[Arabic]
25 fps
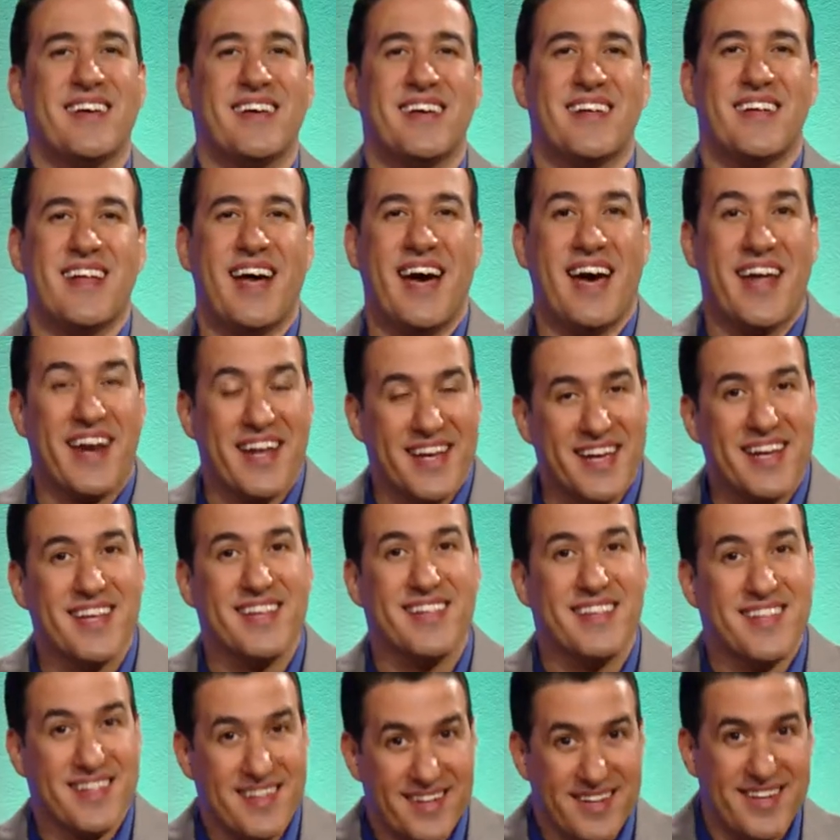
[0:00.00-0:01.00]

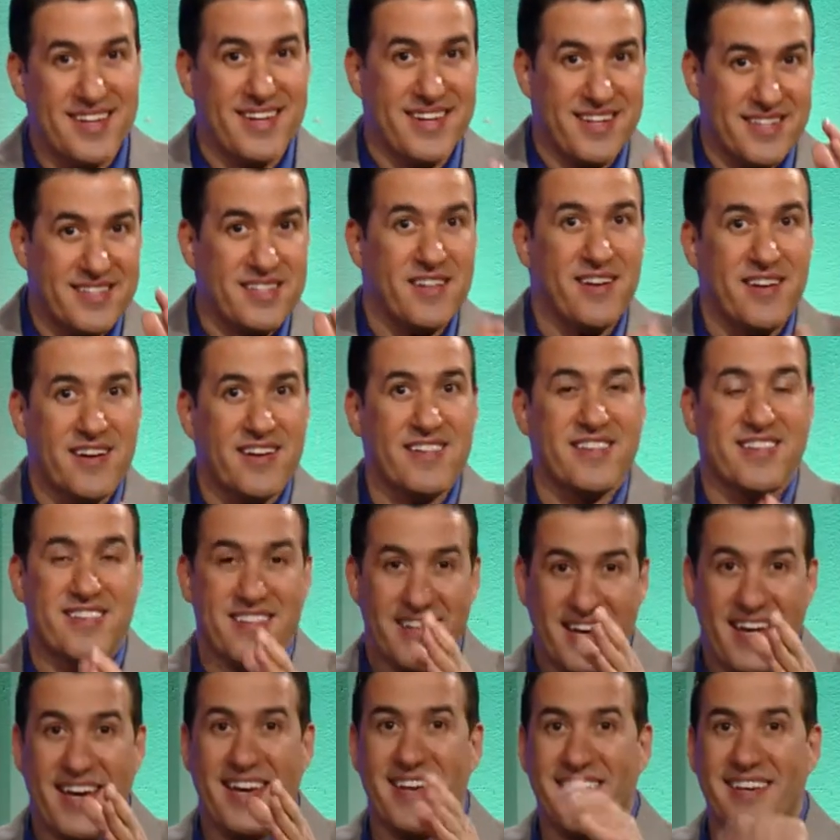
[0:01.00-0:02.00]
الحركات اللي تنقذ
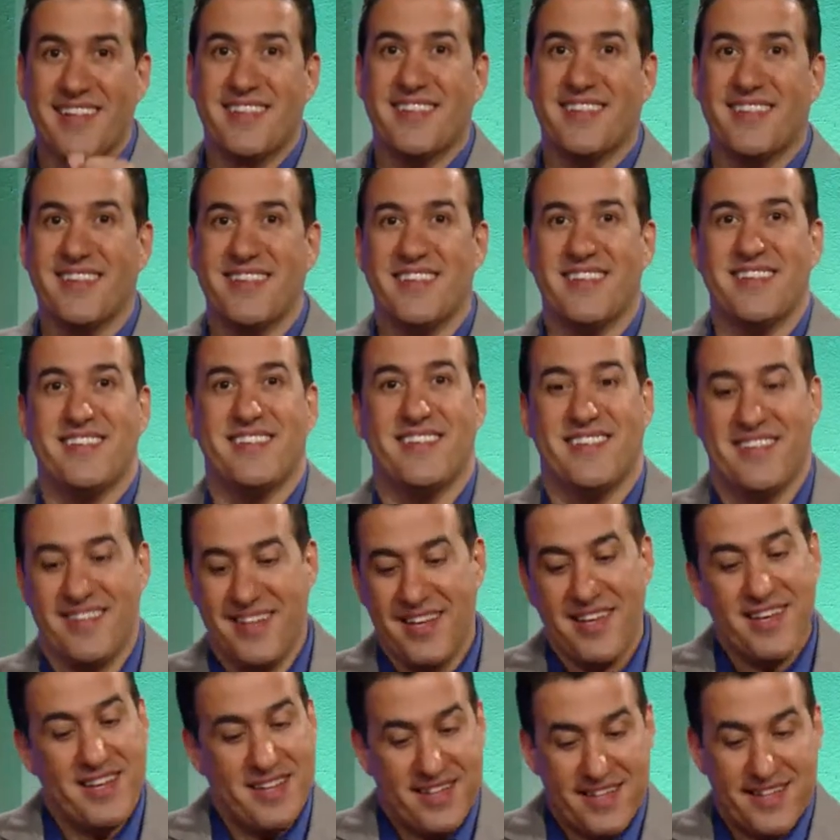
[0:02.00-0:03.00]
حياه آه،
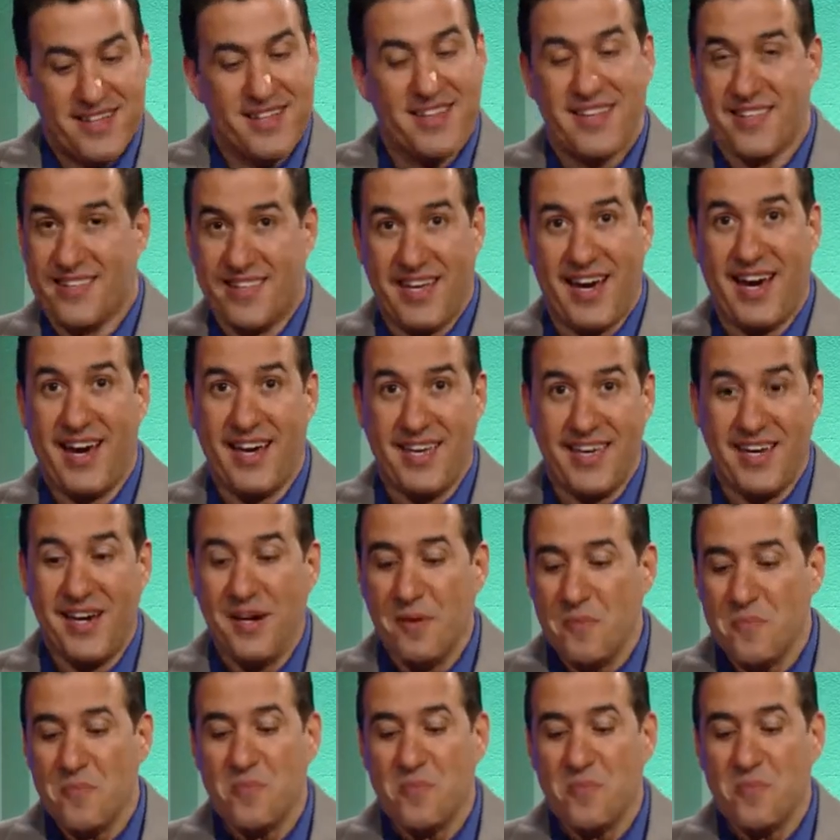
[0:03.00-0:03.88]
آه، ضحايا